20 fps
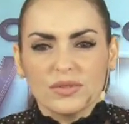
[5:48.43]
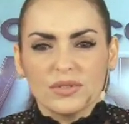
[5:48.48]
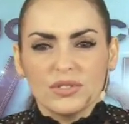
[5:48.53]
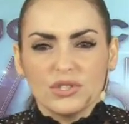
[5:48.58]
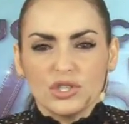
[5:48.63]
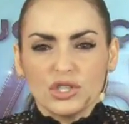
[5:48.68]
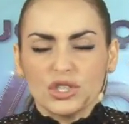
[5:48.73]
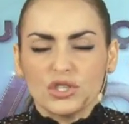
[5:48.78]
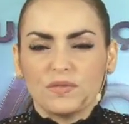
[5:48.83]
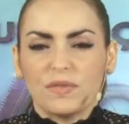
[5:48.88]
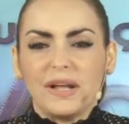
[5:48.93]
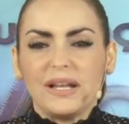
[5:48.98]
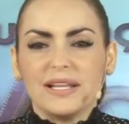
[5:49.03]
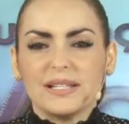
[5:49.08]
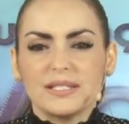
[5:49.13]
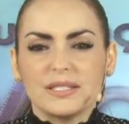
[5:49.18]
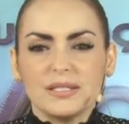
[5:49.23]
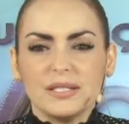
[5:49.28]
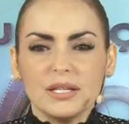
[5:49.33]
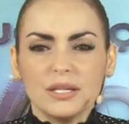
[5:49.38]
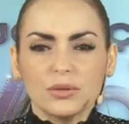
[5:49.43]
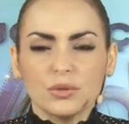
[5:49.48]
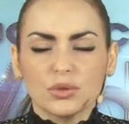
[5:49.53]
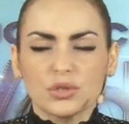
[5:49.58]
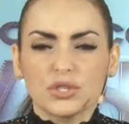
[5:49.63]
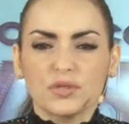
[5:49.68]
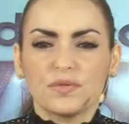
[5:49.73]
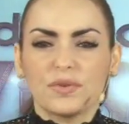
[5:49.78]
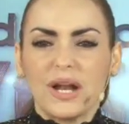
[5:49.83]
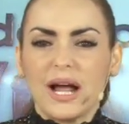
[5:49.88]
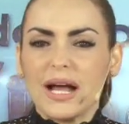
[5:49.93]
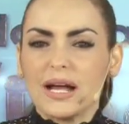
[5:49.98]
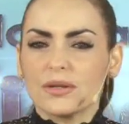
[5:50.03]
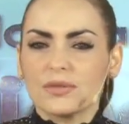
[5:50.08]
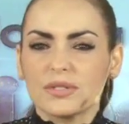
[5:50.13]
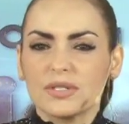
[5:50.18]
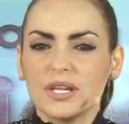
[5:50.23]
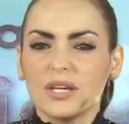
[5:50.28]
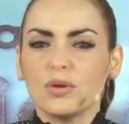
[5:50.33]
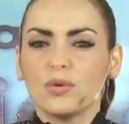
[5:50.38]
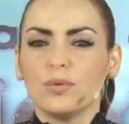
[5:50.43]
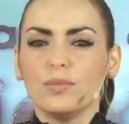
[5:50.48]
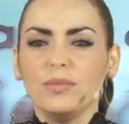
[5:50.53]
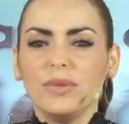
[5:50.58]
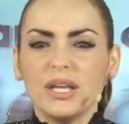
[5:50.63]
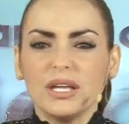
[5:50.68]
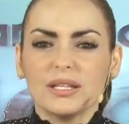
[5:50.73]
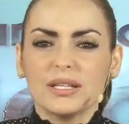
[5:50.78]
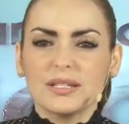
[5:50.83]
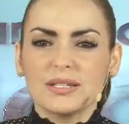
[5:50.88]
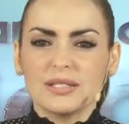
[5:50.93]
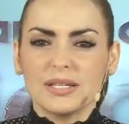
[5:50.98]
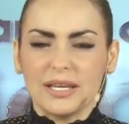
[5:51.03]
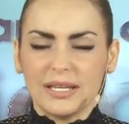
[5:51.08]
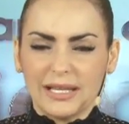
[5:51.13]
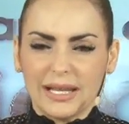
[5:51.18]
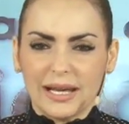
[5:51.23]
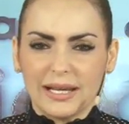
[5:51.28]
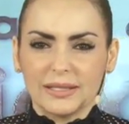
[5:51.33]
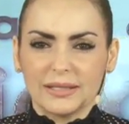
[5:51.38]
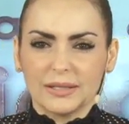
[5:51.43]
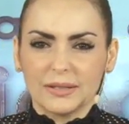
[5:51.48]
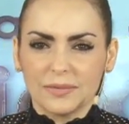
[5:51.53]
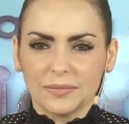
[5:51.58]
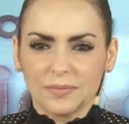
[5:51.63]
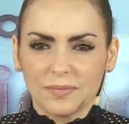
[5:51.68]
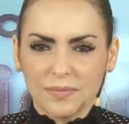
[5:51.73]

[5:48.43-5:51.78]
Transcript: desfalecidos, fracos, sem comida, sem nada?